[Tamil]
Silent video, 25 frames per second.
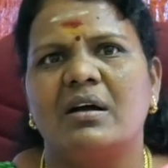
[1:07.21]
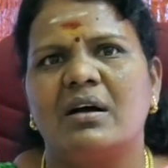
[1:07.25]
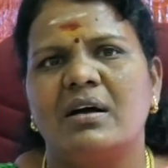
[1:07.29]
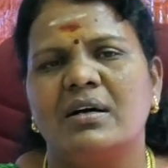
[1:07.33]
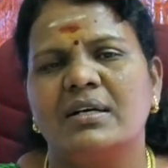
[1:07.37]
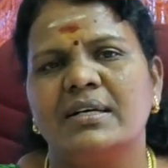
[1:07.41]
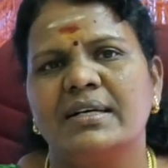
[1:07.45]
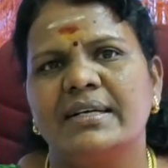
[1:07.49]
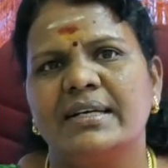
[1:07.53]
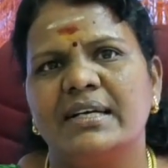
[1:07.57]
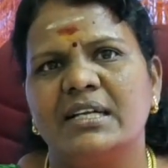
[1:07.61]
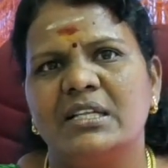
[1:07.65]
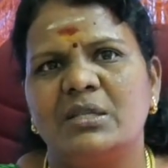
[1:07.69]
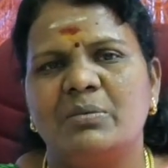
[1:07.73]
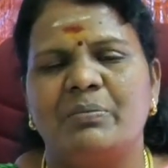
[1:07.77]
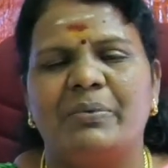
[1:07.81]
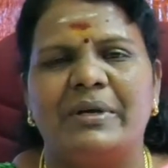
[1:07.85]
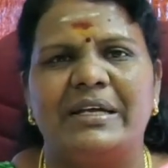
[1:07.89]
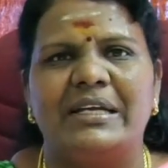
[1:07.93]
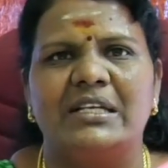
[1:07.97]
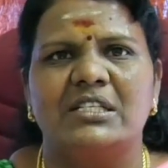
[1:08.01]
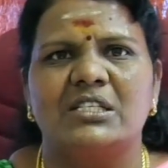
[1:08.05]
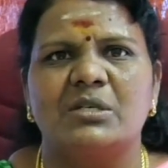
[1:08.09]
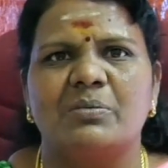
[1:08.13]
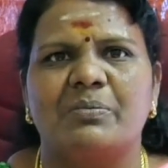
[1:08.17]
ராகுகேது
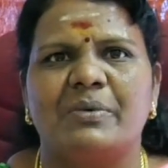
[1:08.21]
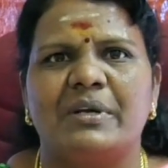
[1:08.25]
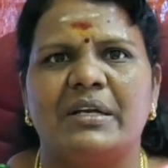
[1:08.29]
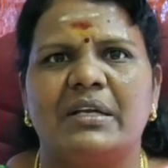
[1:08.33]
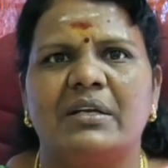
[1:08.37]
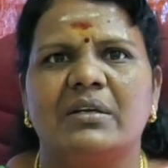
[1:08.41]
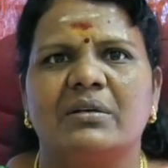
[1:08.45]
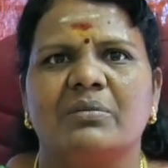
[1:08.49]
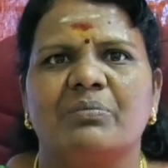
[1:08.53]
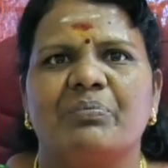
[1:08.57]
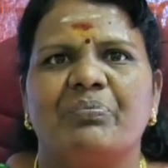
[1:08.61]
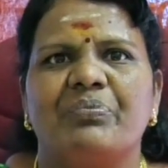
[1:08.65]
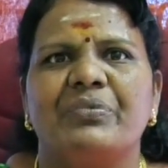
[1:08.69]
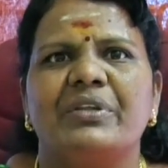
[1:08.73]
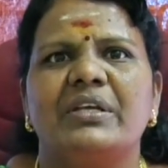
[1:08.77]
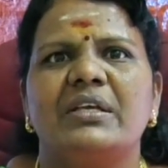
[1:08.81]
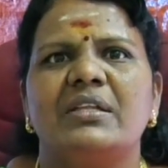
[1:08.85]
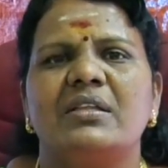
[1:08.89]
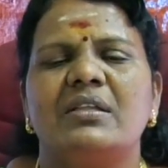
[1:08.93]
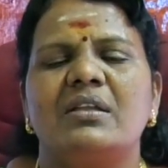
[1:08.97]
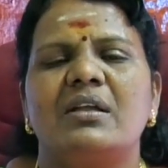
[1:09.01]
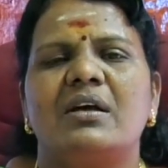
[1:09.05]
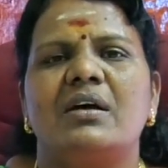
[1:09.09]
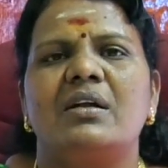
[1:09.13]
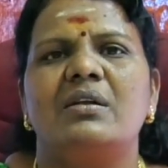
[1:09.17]
பயிற்சி பலன்
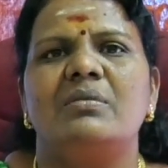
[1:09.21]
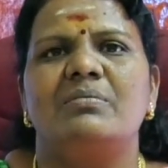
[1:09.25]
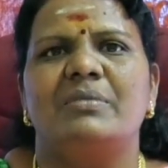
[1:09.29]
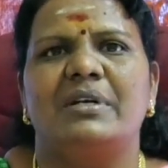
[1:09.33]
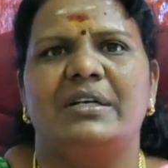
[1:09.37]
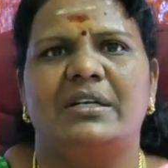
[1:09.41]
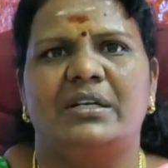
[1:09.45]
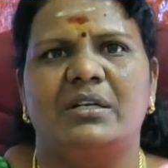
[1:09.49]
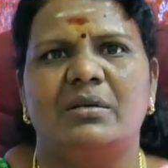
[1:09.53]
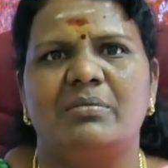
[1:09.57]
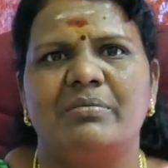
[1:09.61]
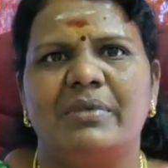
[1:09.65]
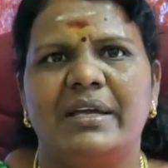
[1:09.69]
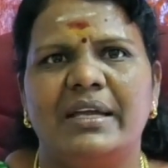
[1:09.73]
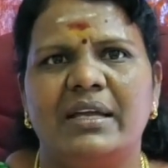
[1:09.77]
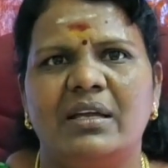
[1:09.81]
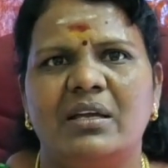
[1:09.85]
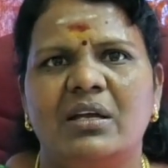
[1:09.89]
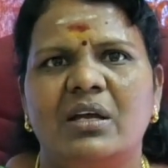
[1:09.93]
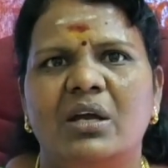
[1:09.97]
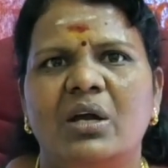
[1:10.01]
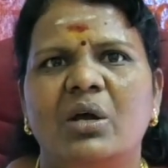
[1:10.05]
இதனால் மட்டுமே